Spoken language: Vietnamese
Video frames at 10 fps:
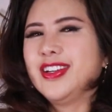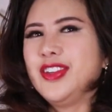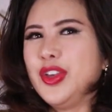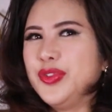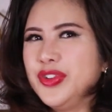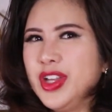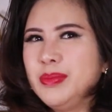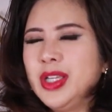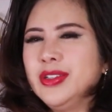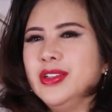nhị phu nhân
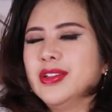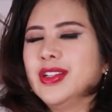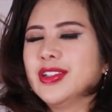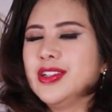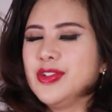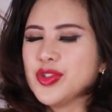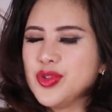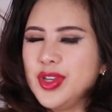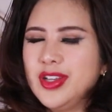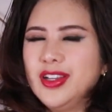biết được là thường
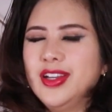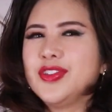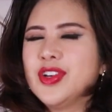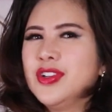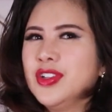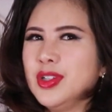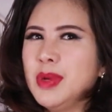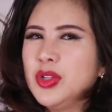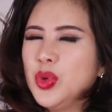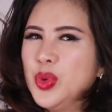xuyên á, cho người
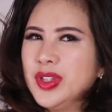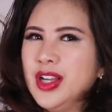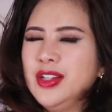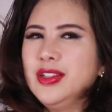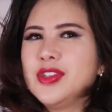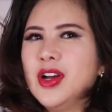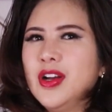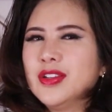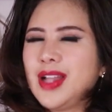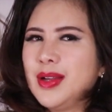bưng thuốc đến
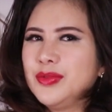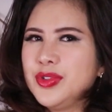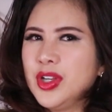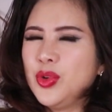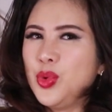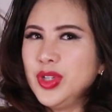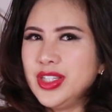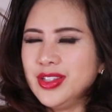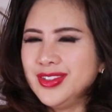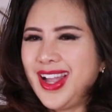cho tam phu nhân uống để
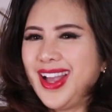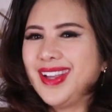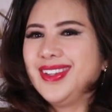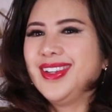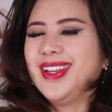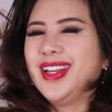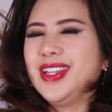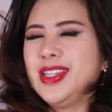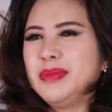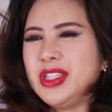dưỡng thai
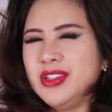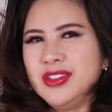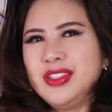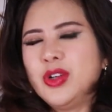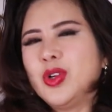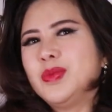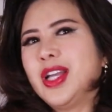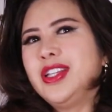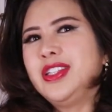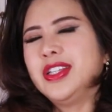nhưng mà dưỡng đâu không
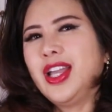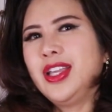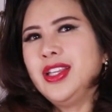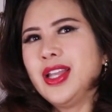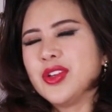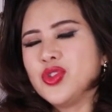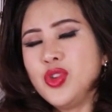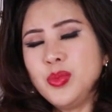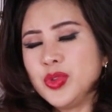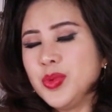thấy chỉ thấy là
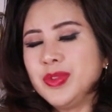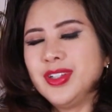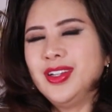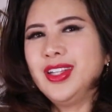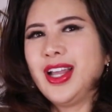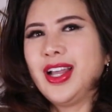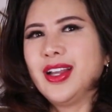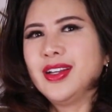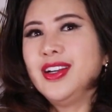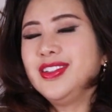suýt một chút nữa là
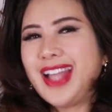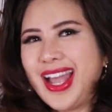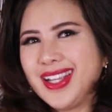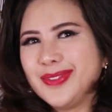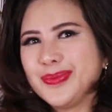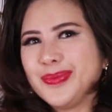hư thai